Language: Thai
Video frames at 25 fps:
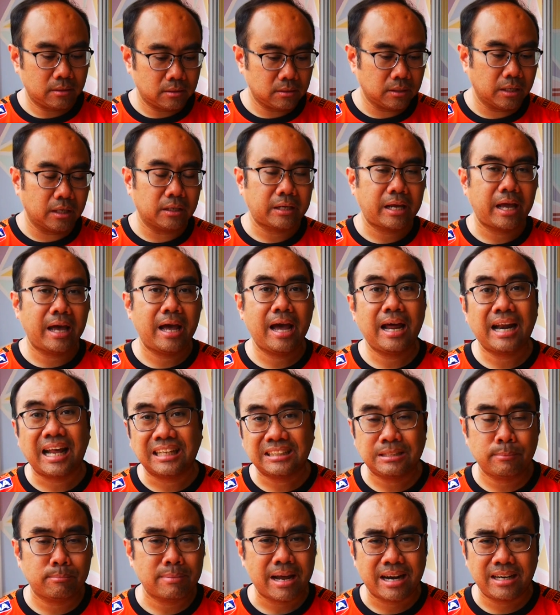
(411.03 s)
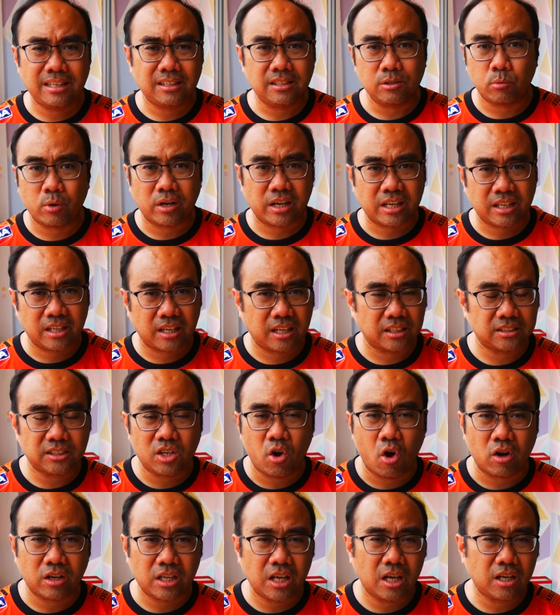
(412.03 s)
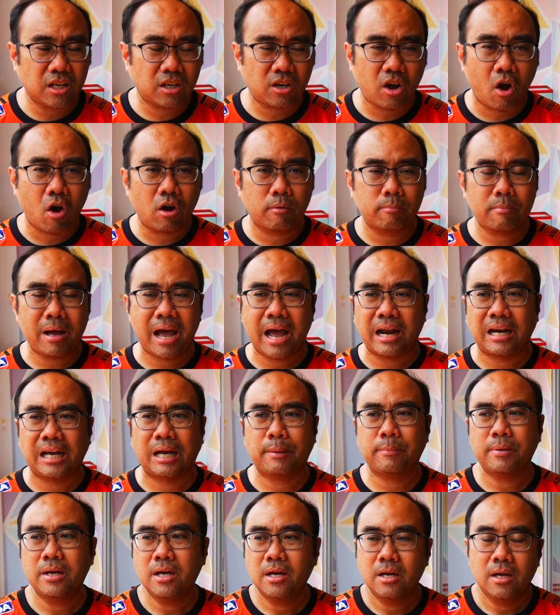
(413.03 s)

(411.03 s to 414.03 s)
เงินแค่ห้าล้านสิบล้านนี่ถือว่ากระจอกกอกมากนะครับ